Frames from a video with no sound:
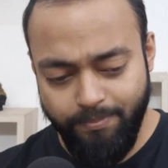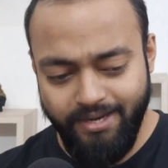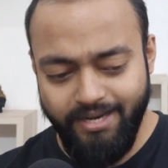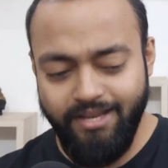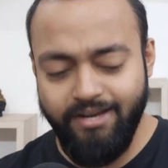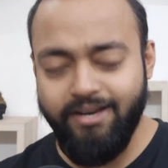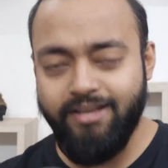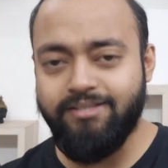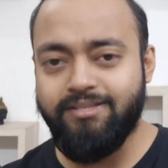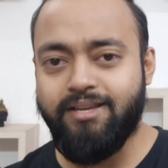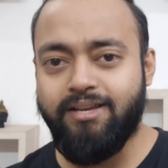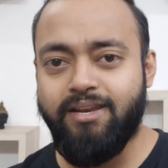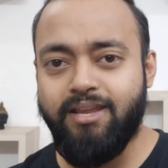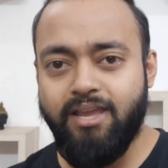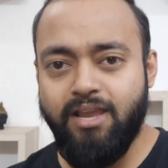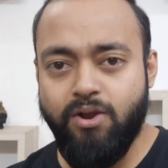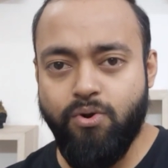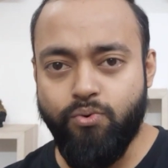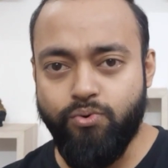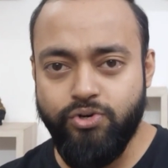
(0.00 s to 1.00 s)
वो मनी रेज
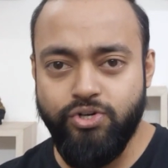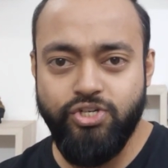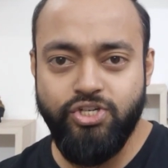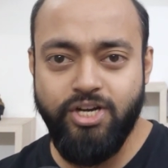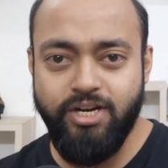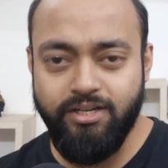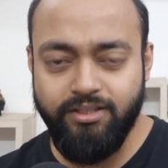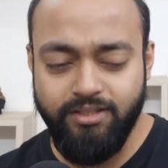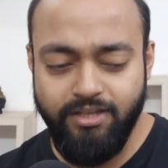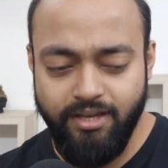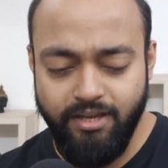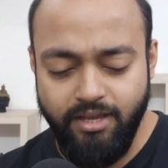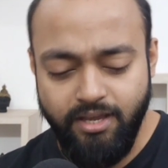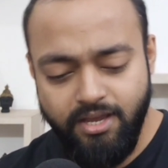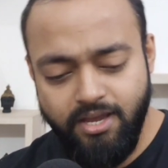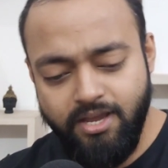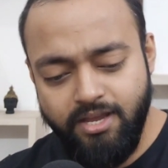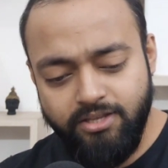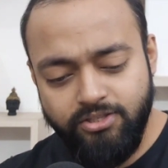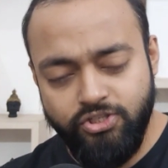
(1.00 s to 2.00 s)
करने की कोशिश करते हैं
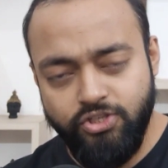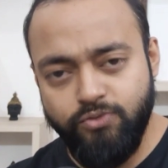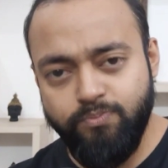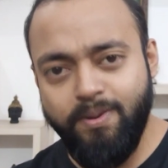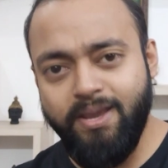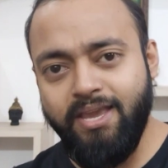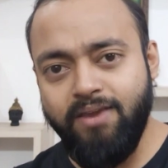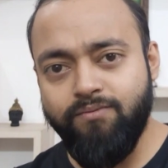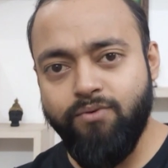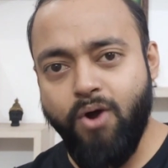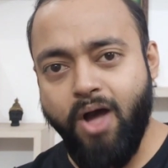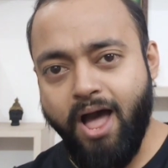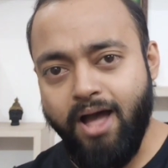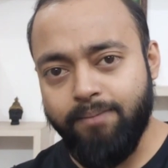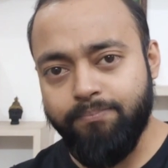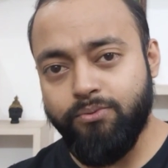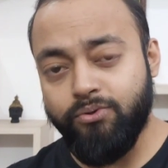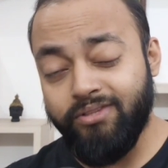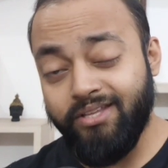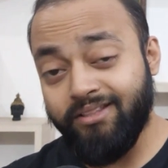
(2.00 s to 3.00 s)
जिसपे कि वो
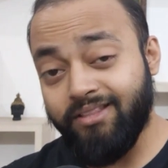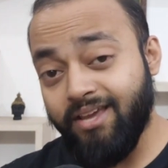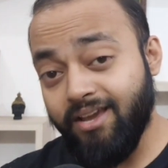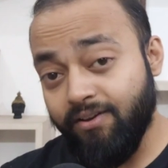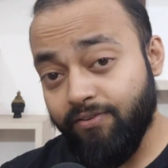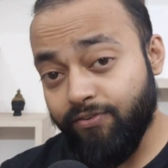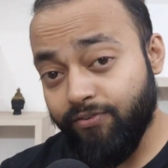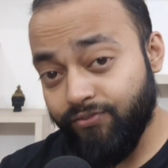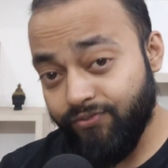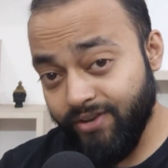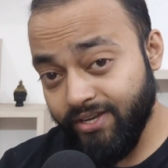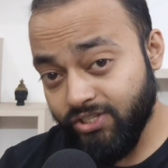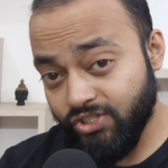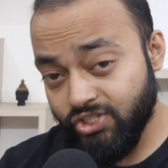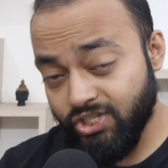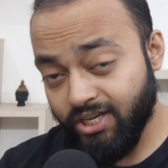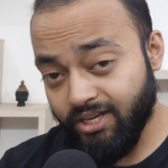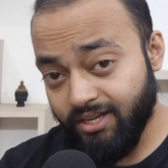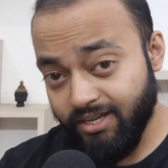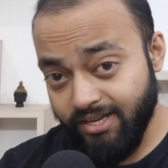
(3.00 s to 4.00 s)
आपको देते हैं एक
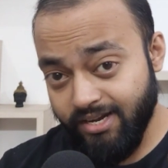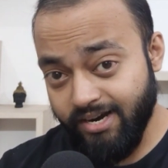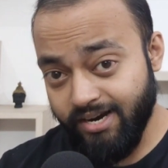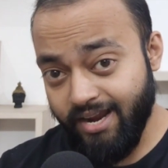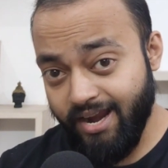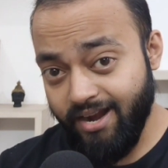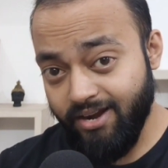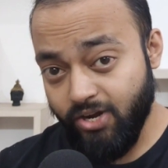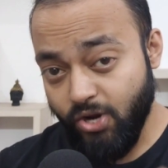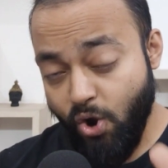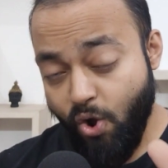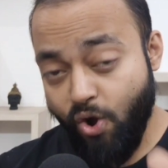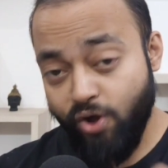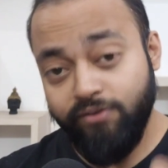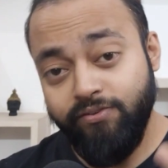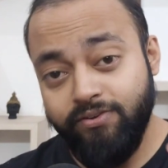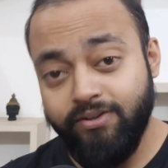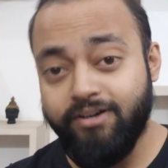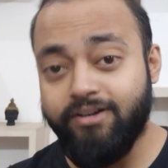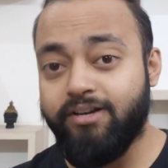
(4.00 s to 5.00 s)
फिक्स्ड रेट
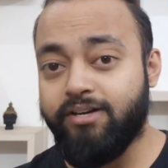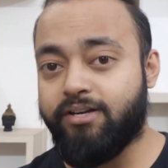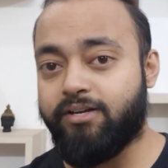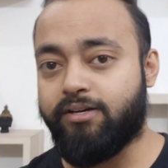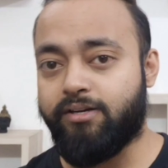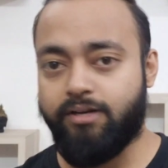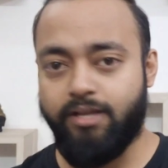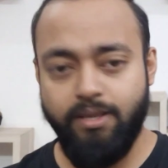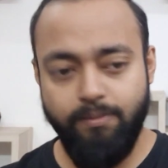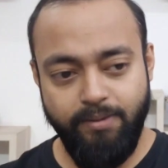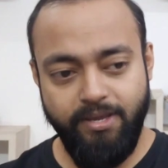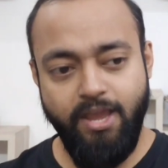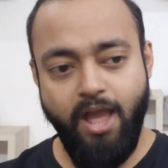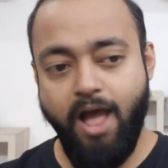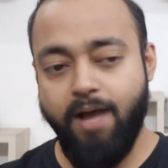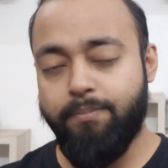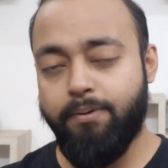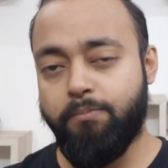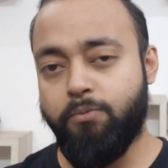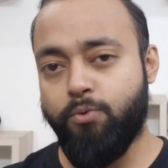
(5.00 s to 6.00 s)
ऑफ रिटर्न कि भाई
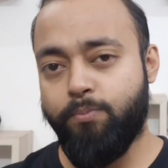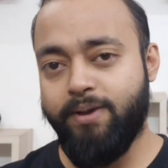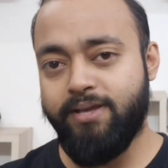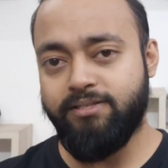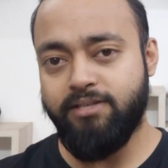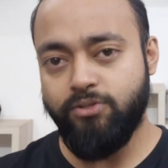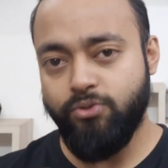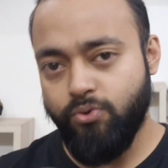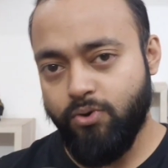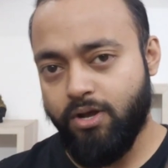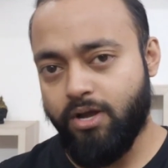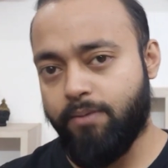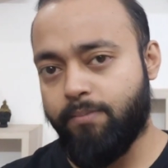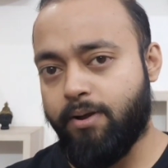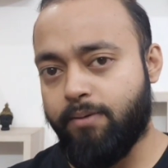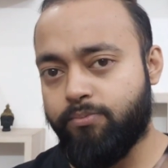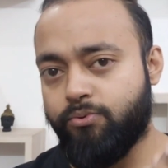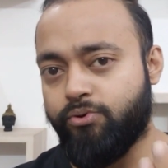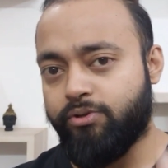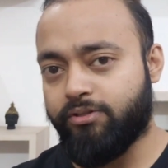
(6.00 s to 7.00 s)
आप हमको पैसा दो
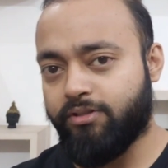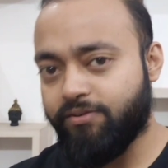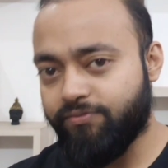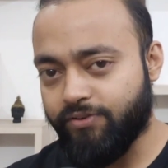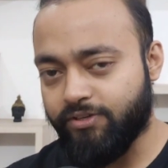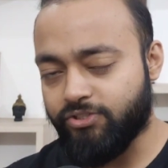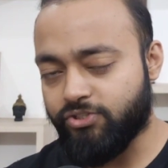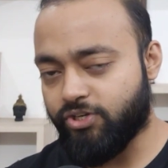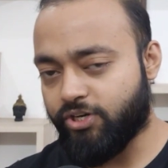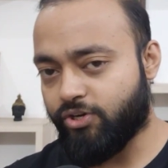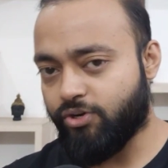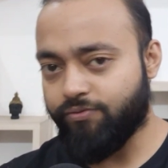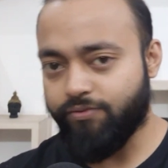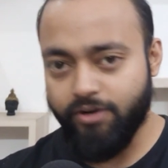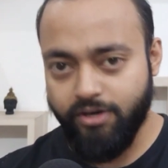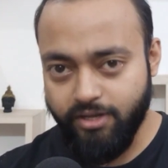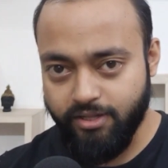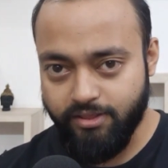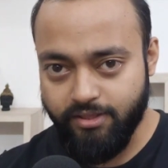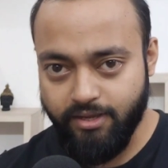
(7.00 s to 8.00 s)
हम आपको इतना फिक्स रेट ऑफ
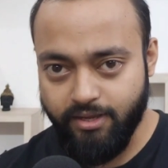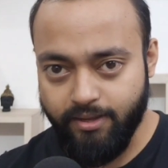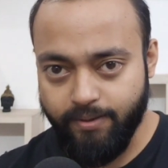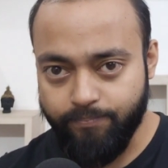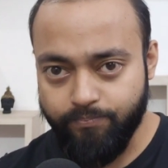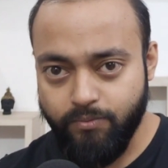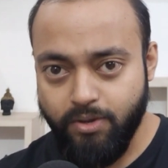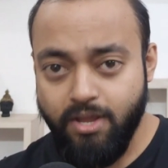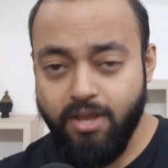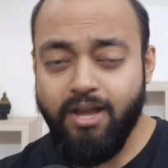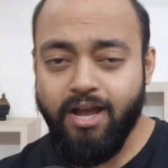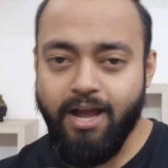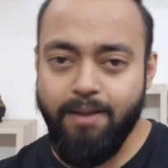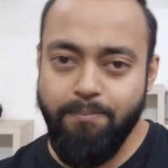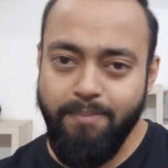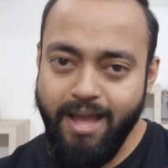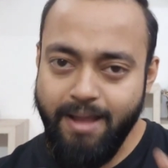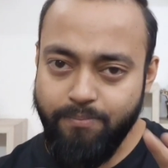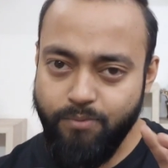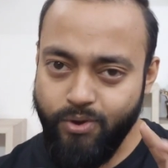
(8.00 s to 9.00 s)
रिटर्न देंगे
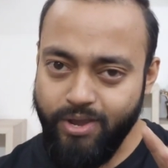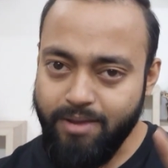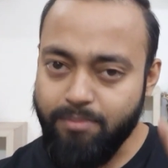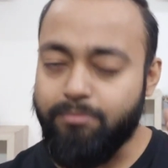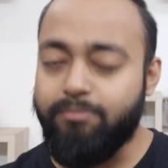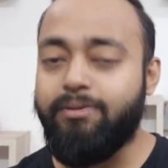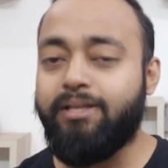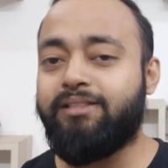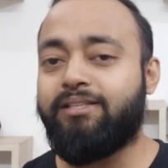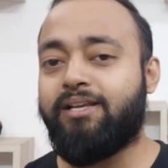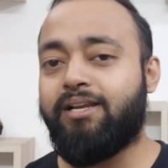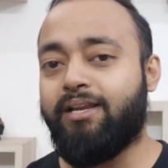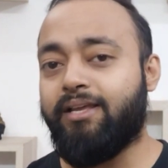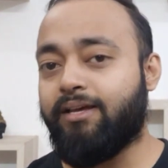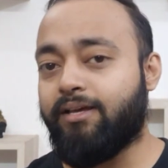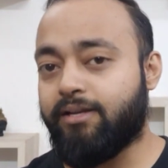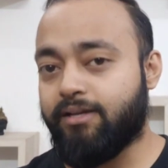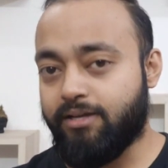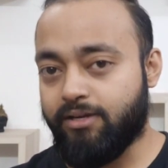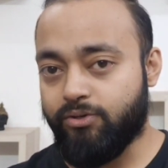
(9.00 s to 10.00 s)
अब मैं आपको एक मिथ
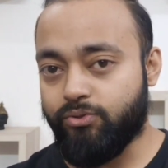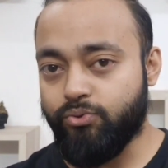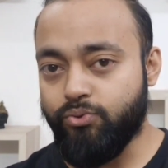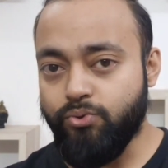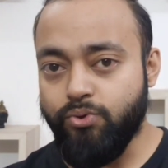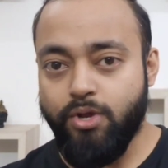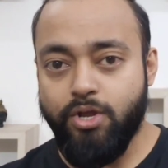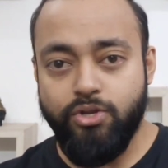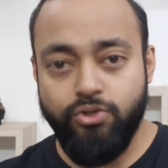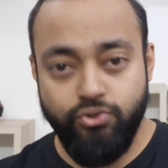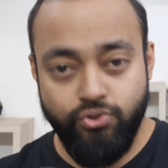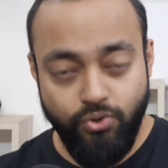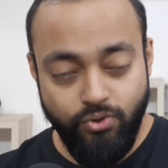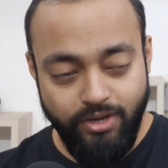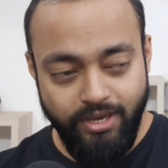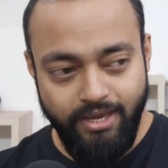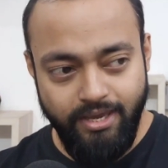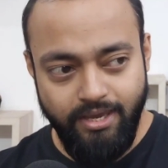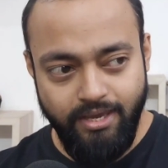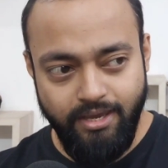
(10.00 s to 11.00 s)
क्लियर कर दूं
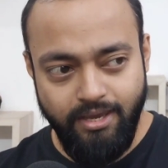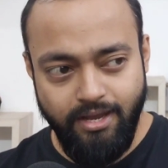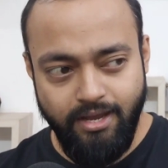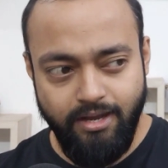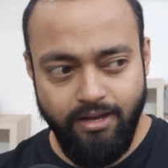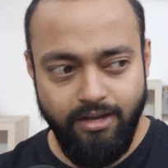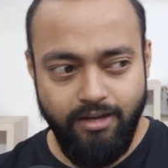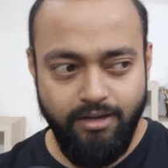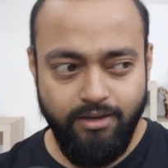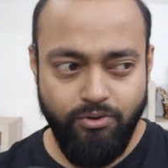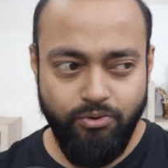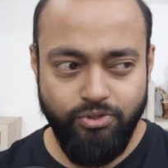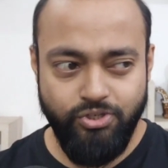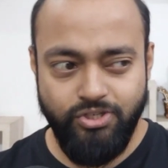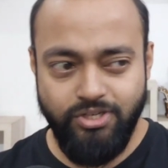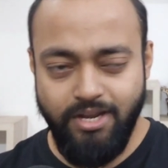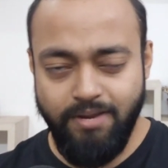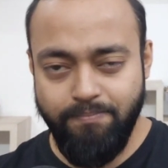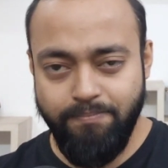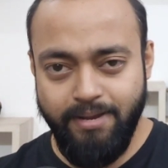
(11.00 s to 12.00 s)
जो कि
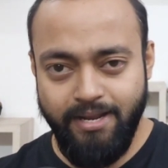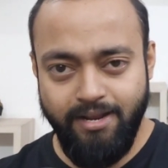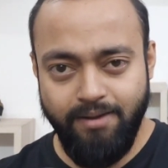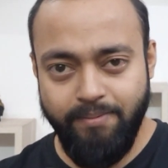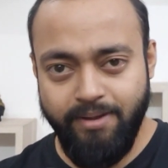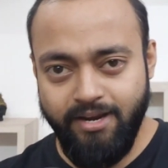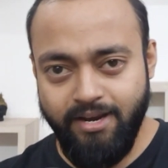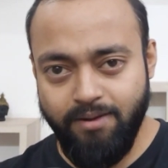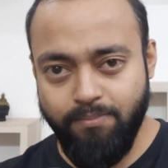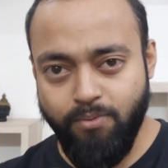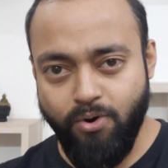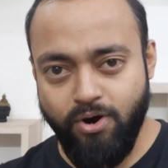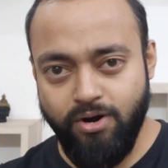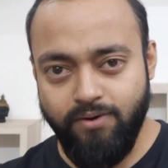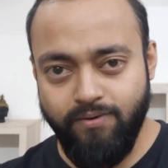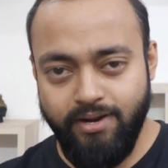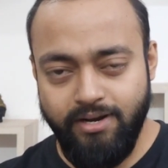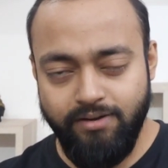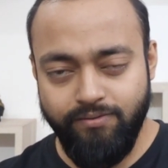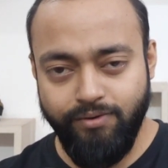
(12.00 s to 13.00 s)
कुछ टाइम पहले हमारे एक
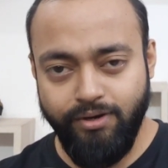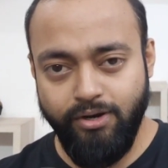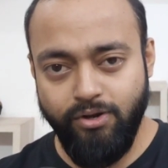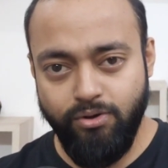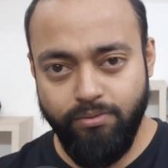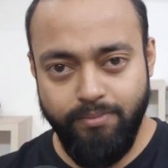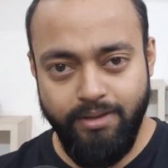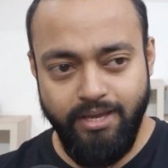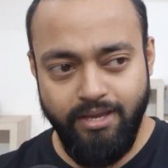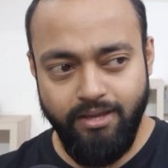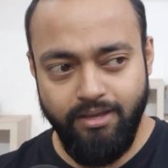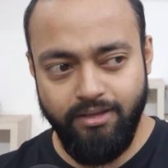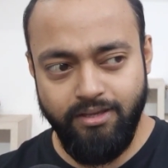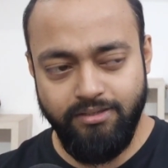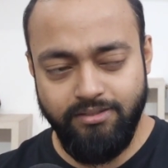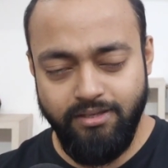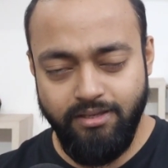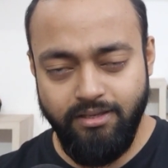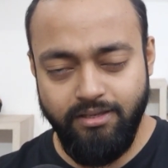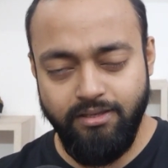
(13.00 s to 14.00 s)
बॉन्ड वाले वीडियो में
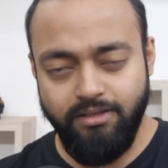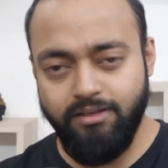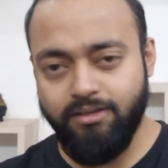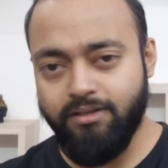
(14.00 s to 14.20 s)
किसी